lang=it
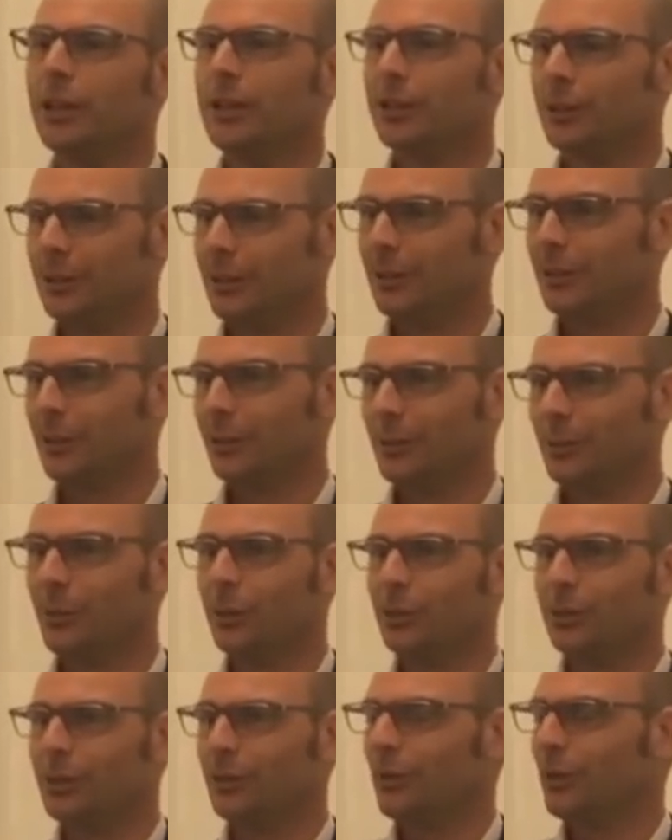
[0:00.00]
eh,
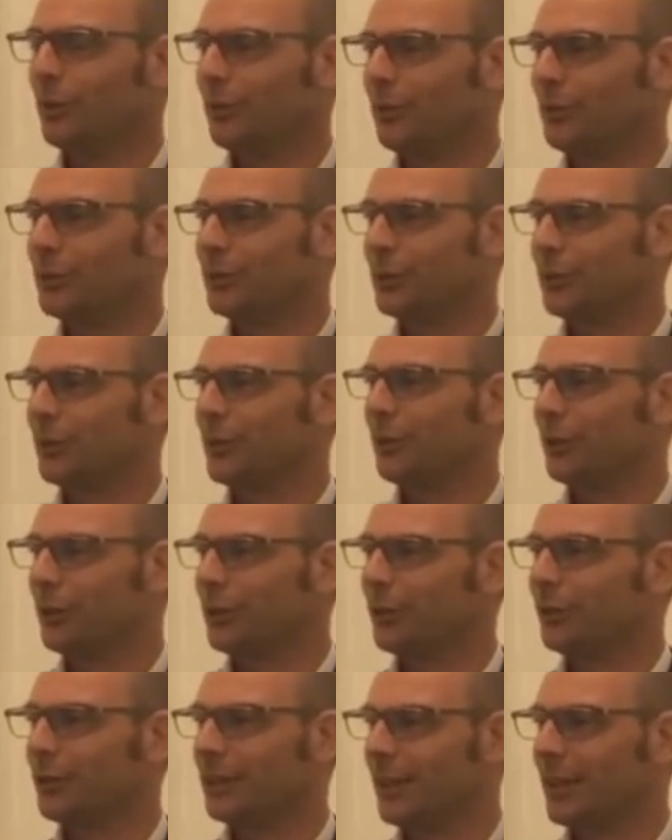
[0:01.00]
molti di voi forse se lo
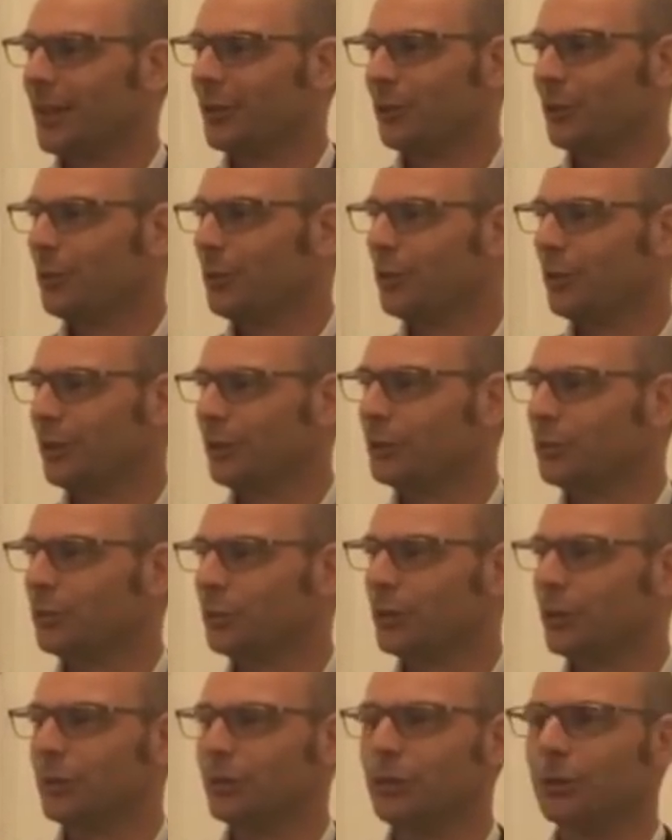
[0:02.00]
ricorderanno quello che è
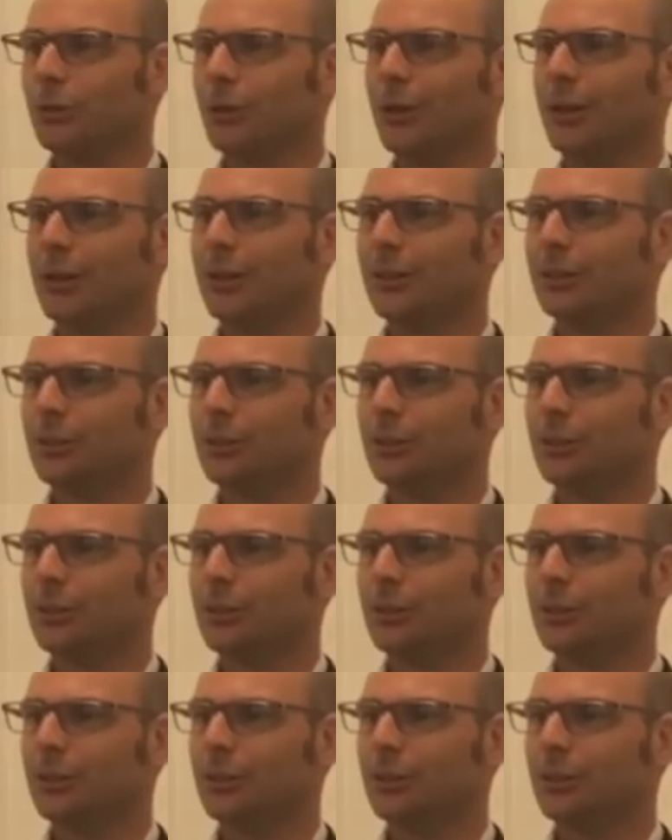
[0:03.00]
successo a,